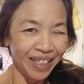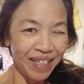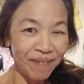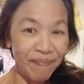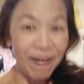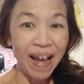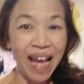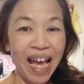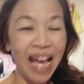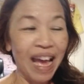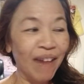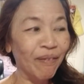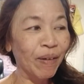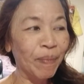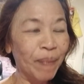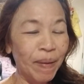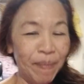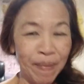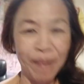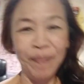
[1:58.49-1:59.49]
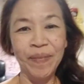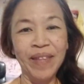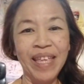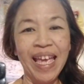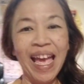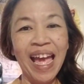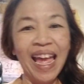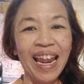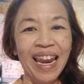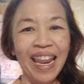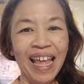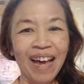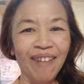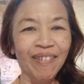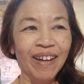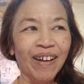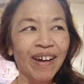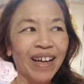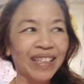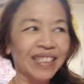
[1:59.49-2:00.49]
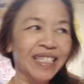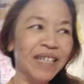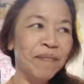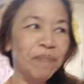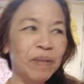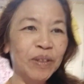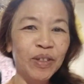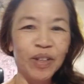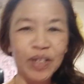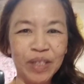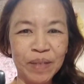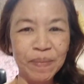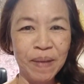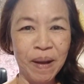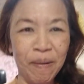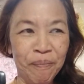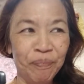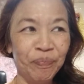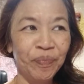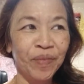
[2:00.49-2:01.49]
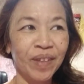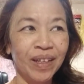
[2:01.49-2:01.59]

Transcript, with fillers: ที่มาว่าเป็นแบบนี้ แล้วแล้วกันที่พี่จอยจะแบบ